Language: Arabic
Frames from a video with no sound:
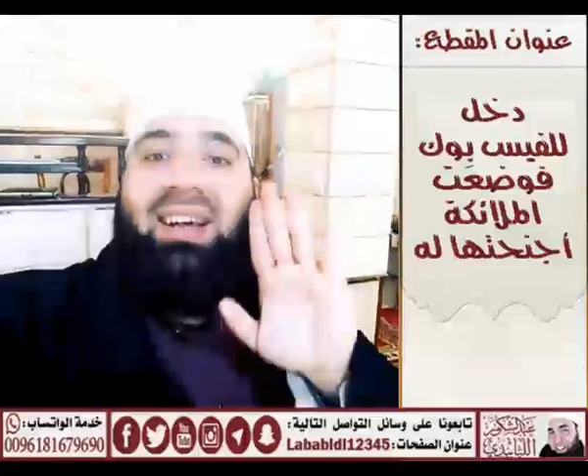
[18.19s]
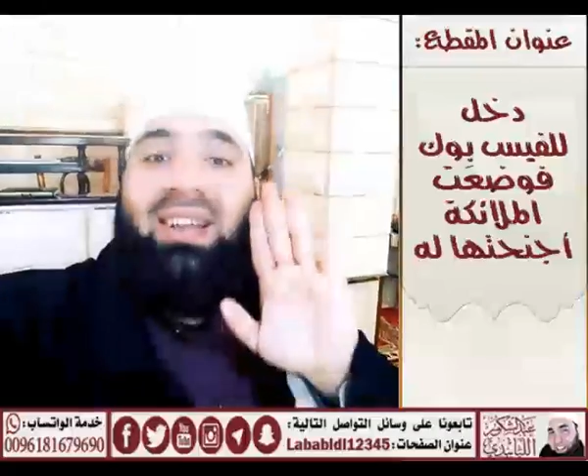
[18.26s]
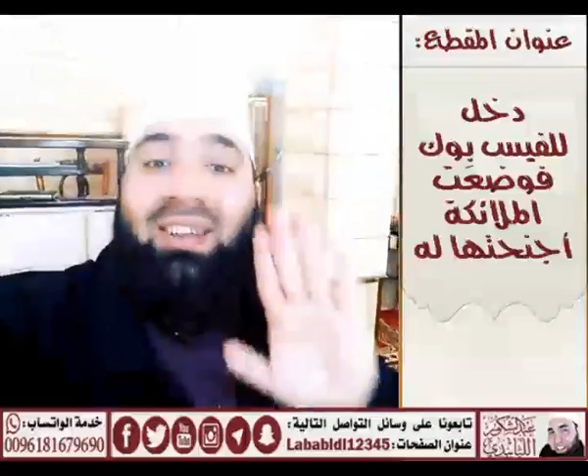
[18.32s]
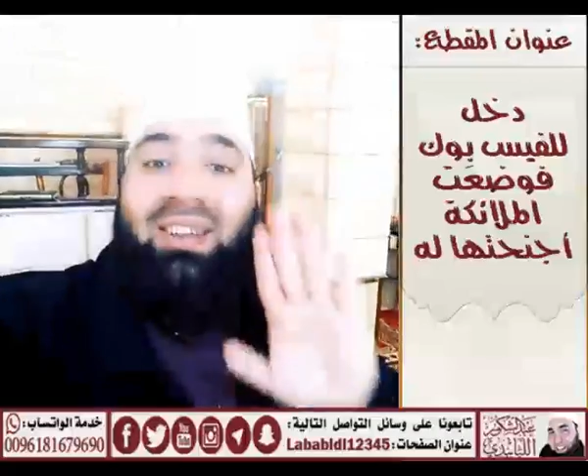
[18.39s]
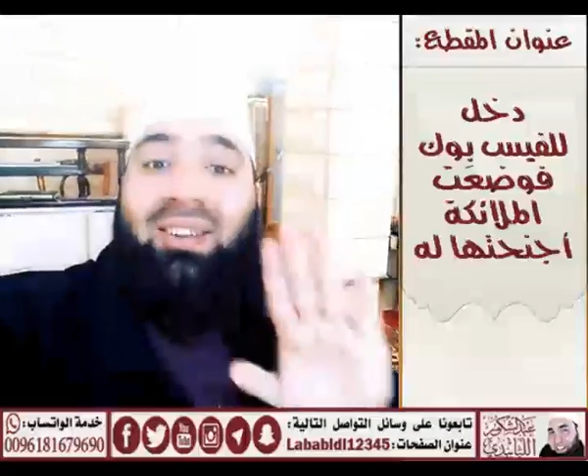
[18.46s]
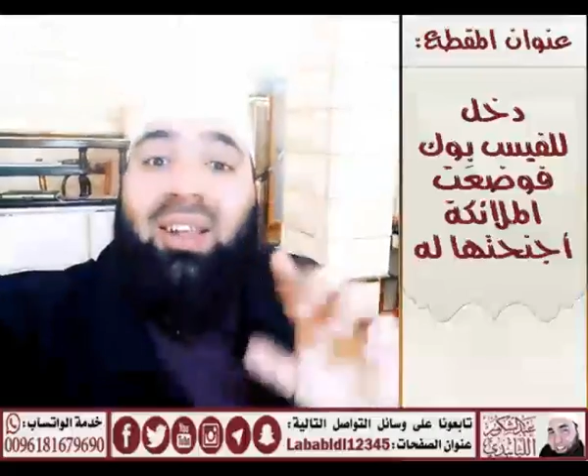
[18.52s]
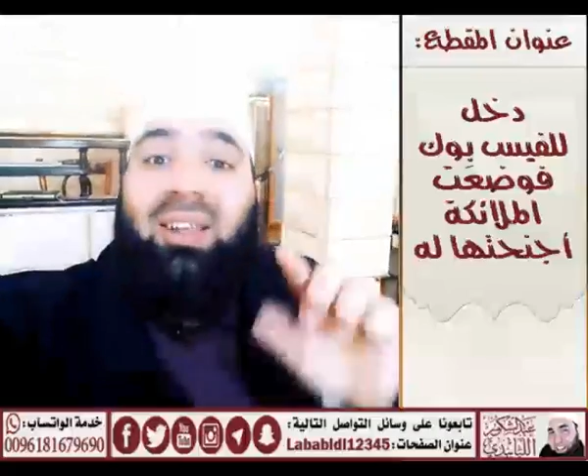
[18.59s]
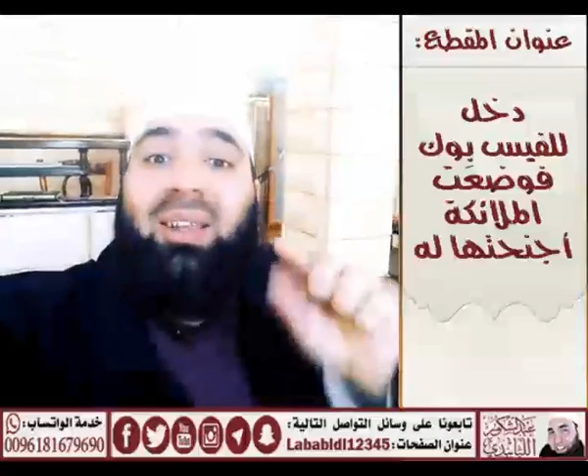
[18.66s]

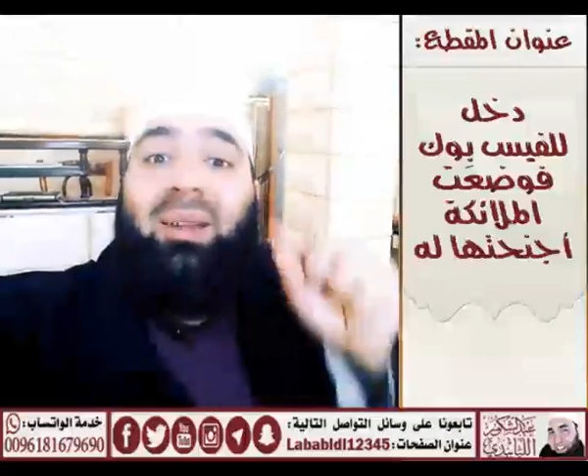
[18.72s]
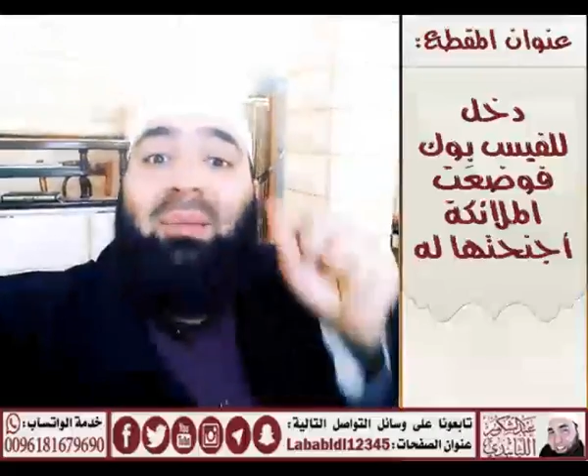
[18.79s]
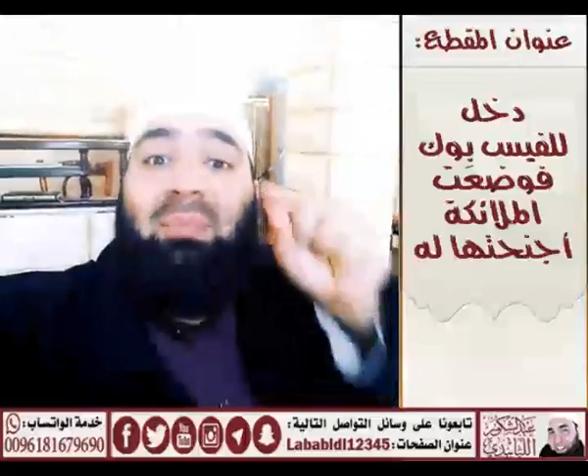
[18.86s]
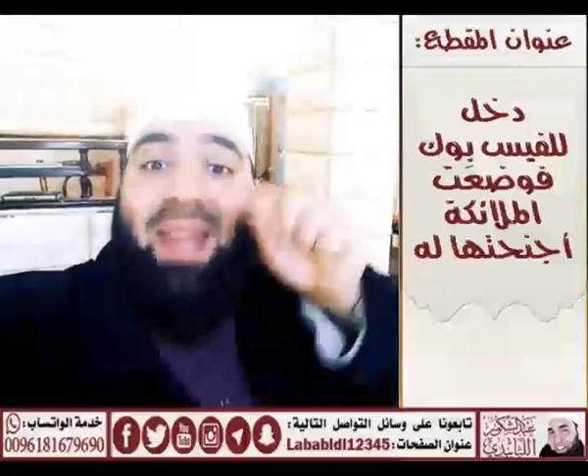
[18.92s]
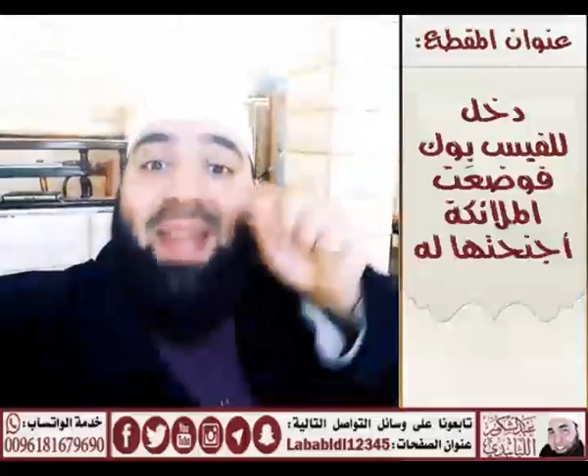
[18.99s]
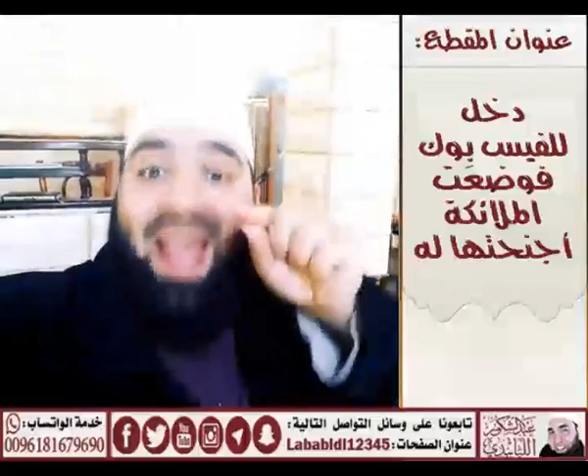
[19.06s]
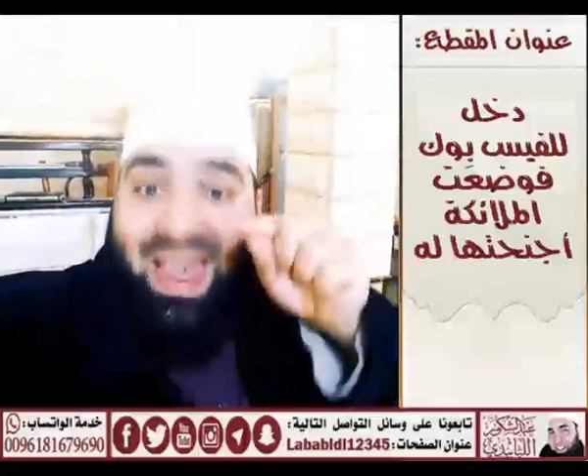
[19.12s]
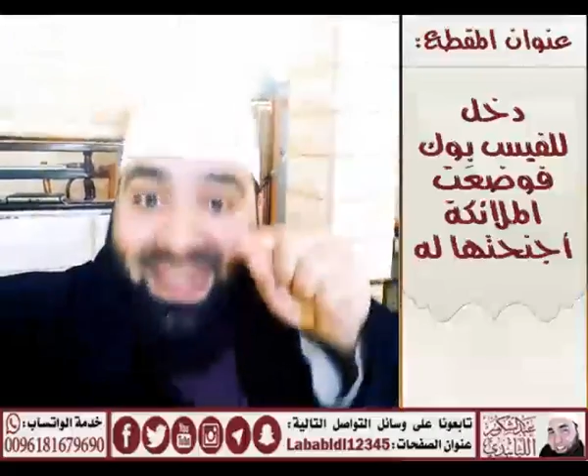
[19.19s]
رضا
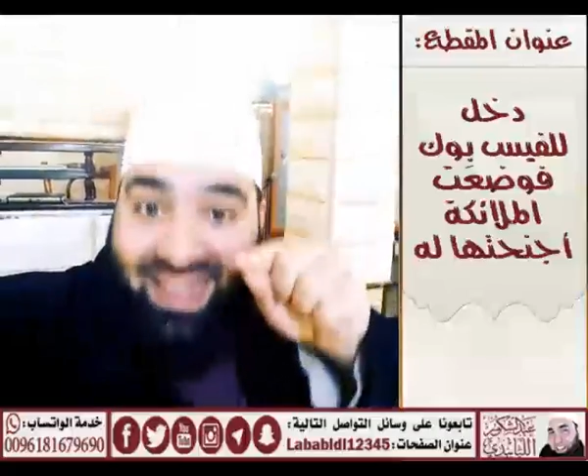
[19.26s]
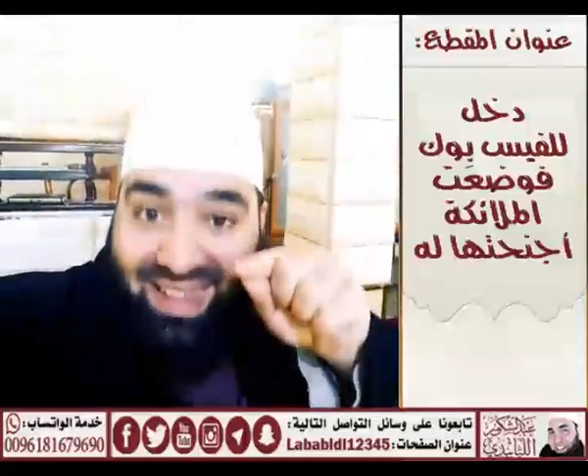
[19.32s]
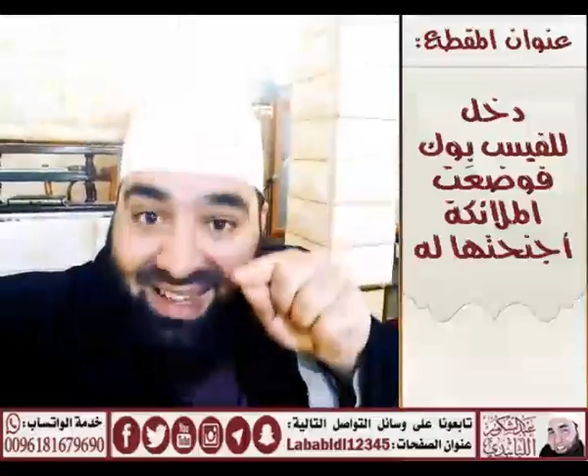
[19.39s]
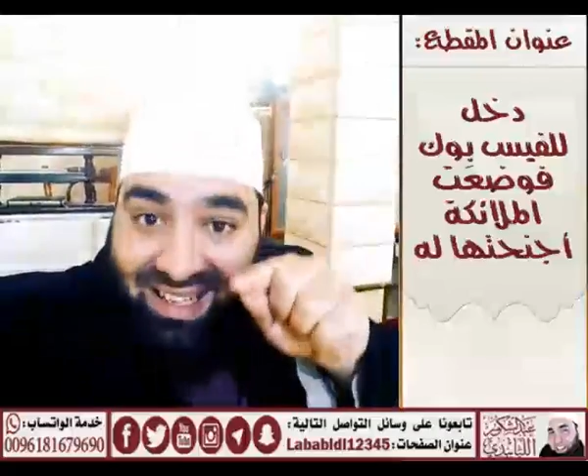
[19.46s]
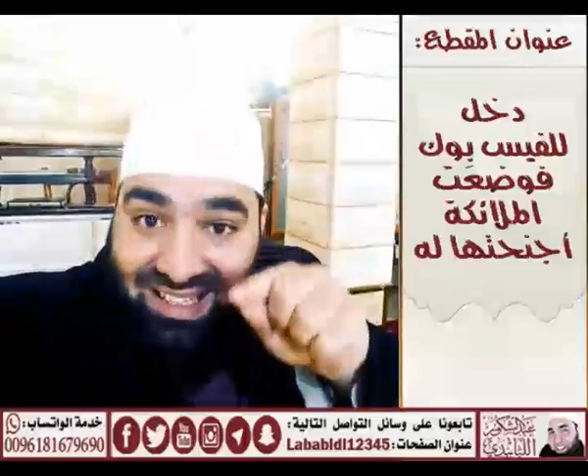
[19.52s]
بهذه